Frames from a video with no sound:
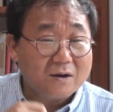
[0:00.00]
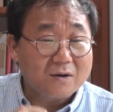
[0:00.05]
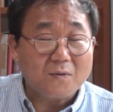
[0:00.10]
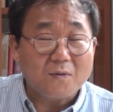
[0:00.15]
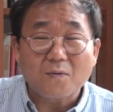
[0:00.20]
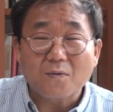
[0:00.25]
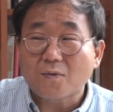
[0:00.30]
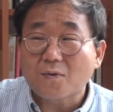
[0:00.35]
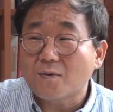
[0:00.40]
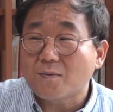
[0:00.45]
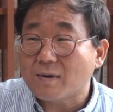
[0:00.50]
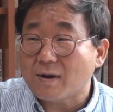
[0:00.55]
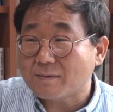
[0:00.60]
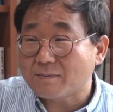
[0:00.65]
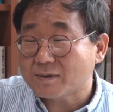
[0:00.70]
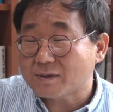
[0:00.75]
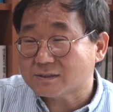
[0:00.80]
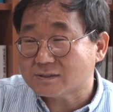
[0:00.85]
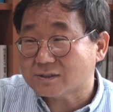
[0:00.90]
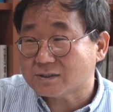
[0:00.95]

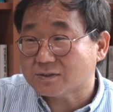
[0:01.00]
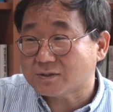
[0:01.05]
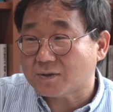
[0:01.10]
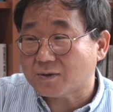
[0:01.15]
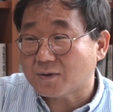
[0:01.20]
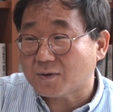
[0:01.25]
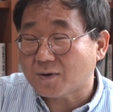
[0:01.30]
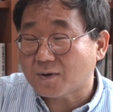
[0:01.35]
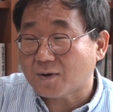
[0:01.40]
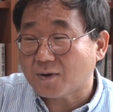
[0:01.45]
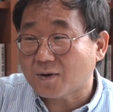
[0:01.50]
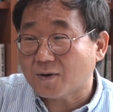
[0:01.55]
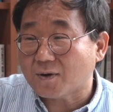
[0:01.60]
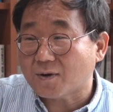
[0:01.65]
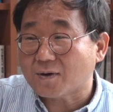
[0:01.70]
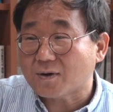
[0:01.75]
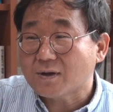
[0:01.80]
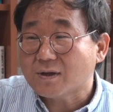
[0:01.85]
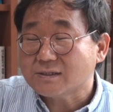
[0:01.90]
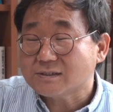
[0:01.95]

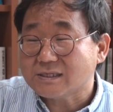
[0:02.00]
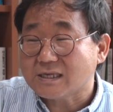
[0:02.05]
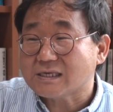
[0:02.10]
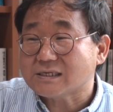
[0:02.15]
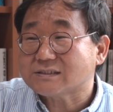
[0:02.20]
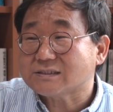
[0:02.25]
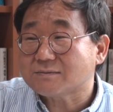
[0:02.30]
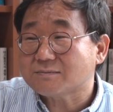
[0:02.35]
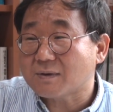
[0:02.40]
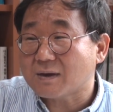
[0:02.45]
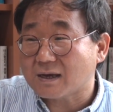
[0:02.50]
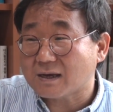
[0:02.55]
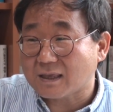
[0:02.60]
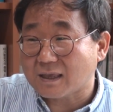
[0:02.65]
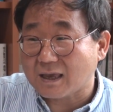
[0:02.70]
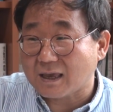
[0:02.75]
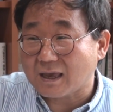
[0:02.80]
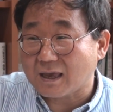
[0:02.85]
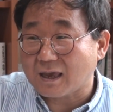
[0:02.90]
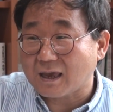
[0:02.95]
꼼꼼하면서도
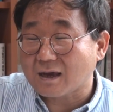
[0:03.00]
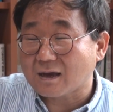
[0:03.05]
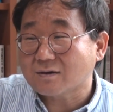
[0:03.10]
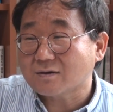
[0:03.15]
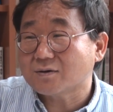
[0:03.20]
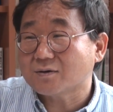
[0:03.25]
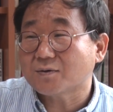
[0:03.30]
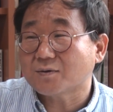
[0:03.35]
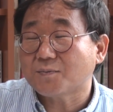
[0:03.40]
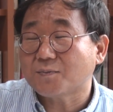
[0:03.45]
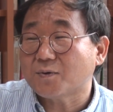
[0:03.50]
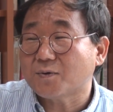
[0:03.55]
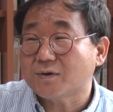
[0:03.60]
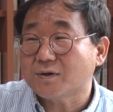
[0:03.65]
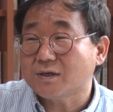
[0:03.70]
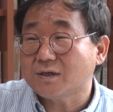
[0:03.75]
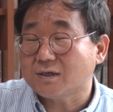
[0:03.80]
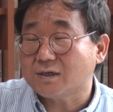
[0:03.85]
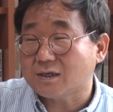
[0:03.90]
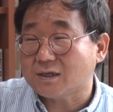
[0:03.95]
세심하게 그리고
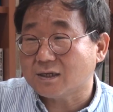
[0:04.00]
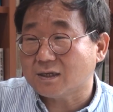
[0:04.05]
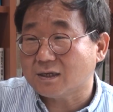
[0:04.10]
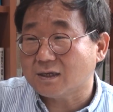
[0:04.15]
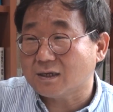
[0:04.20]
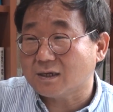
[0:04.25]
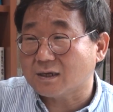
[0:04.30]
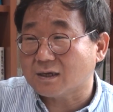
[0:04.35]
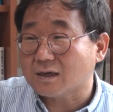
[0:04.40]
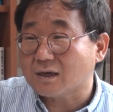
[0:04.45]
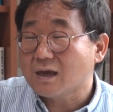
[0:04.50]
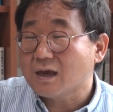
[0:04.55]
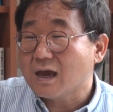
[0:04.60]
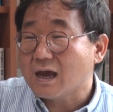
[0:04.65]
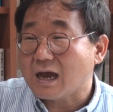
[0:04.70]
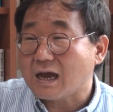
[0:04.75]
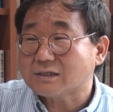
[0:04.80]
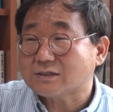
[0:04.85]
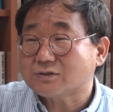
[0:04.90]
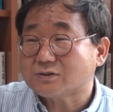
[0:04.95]
본인이
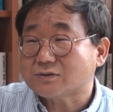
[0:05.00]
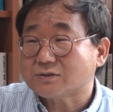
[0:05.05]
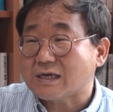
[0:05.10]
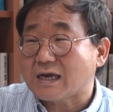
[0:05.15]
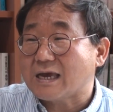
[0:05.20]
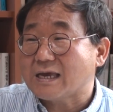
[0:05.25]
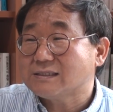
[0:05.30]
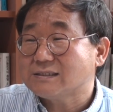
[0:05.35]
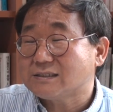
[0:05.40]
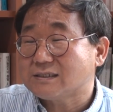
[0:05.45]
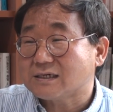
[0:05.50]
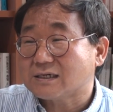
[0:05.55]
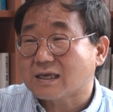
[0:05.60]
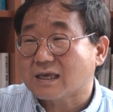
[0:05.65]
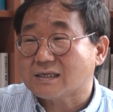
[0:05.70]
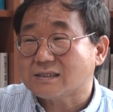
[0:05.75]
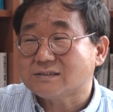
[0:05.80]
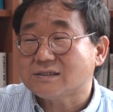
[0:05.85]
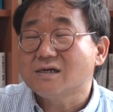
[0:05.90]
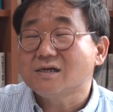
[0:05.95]
아주
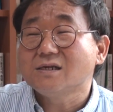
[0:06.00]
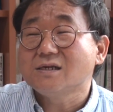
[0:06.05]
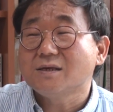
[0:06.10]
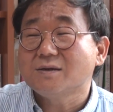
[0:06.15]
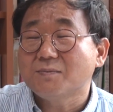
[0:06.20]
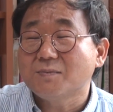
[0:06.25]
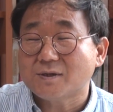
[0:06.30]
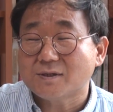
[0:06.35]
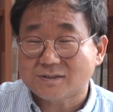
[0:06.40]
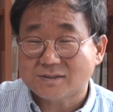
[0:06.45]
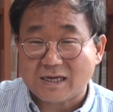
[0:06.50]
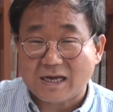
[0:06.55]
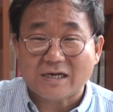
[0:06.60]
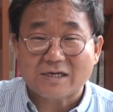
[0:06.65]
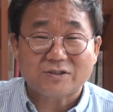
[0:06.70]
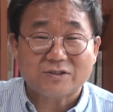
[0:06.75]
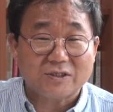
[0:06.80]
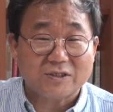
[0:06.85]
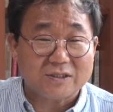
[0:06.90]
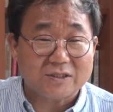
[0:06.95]
자연스럽게 즐기면서 할
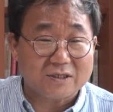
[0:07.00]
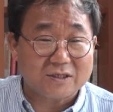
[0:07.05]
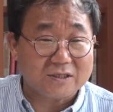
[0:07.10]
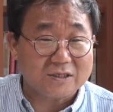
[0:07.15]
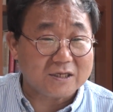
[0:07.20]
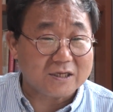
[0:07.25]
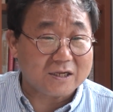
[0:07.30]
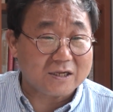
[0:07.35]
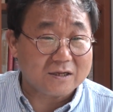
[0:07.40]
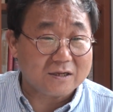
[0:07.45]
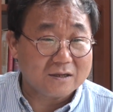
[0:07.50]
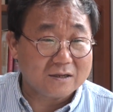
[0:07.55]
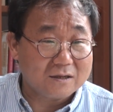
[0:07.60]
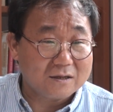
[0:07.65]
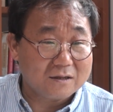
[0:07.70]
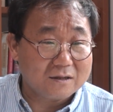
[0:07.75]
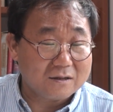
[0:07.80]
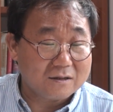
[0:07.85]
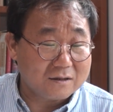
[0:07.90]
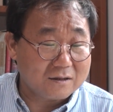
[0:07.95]
수 있는 일 음.
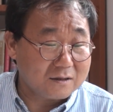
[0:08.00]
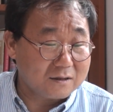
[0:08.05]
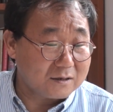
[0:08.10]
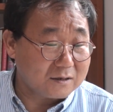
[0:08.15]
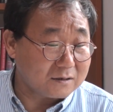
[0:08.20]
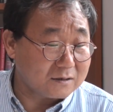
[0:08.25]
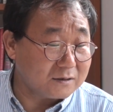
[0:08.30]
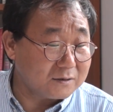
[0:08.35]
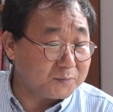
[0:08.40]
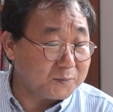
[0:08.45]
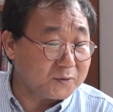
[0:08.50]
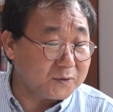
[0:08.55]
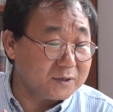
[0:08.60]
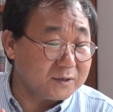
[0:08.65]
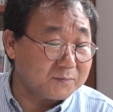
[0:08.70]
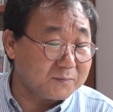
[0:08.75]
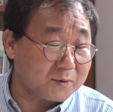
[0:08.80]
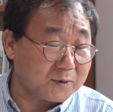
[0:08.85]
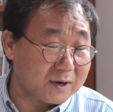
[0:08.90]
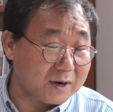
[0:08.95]
그걸
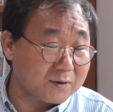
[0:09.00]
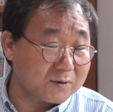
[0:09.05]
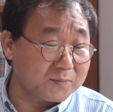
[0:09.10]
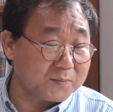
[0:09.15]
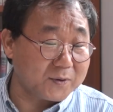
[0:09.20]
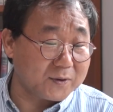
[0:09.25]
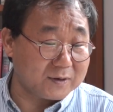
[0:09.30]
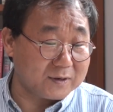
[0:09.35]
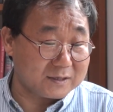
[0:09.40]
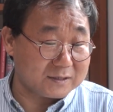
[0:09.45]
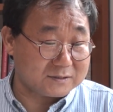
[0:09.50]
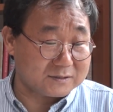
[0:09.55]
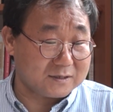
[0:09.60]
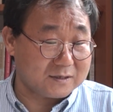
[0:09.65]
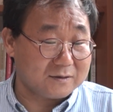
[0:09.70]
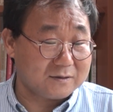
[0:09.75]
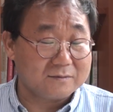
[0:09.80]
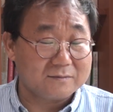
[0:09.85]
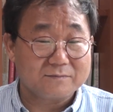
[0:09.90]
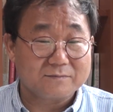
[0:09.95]
본인은 뭐라고 표현했어요?